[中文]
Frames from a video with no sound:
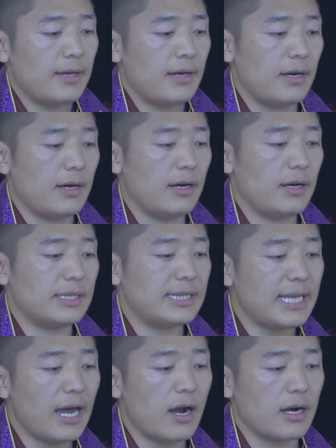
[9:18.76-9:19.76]
呃，
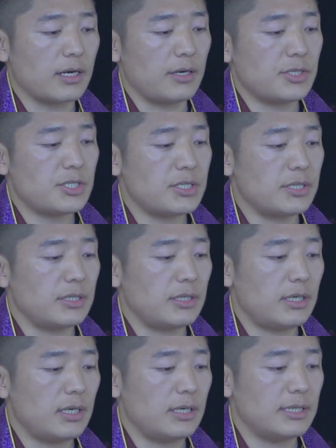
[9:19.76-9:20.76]
第二个是
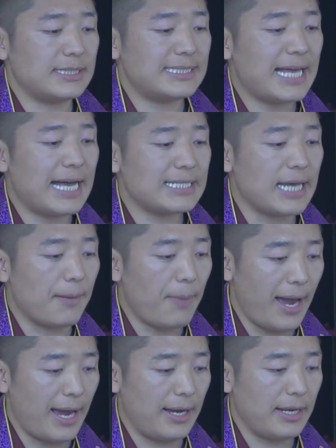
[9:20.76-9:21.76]
呃萨迦
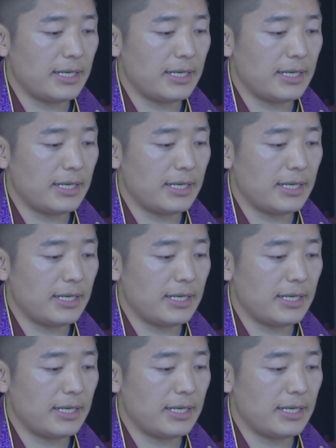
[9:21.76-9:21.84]
派，